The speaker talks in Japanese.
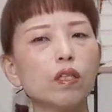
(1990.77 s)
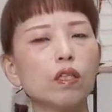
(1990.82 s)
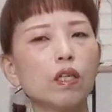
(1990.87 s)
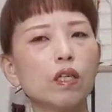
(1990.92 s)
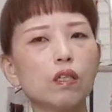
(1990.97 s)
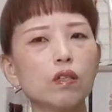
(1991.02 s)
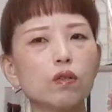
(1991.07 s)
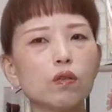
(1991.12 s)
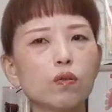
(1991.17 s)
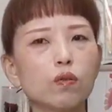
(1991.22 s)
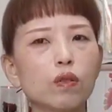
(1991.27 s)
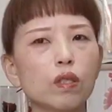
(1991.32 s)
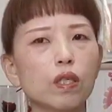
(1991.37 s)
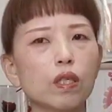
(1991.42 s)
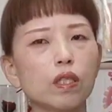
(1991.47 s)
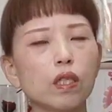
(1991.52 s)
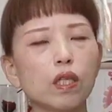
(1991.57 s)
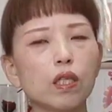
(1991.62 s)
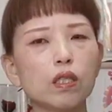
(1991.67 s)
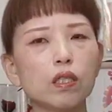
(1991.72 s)
タンスの
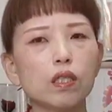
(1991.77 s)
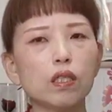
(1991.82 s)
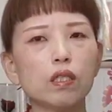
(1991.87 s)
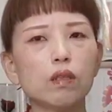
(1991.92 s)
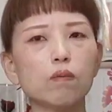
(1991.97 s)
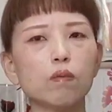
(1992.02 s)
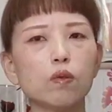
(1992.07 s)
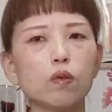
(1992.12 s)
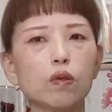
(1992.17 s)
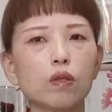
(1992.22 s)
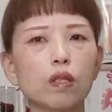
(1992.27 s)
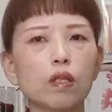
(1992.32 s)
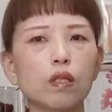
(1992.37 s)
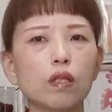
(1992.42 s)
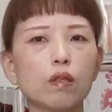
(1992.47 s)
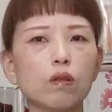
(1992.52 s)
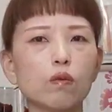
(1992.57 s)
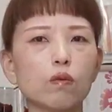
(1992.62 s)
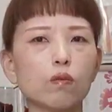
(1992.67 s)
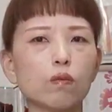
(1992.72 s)
中に入ってたものな
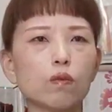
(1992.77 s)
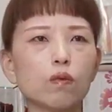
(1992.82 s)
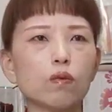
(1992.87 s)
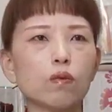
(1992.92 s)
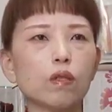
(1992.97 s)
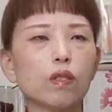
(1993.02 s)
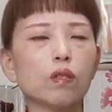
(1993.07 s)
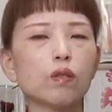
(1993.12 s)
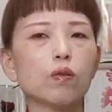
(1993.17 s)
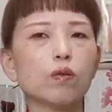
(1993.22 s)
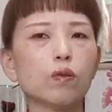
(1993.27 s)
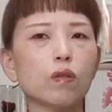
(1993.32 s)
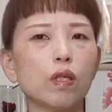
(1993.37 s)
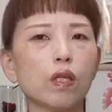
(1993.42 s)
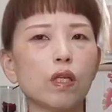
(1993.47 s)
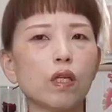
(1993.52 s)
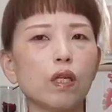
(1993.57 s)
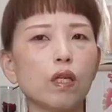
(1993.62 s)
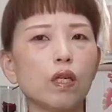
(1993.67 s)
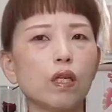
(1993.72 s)
んだと思うんですよね。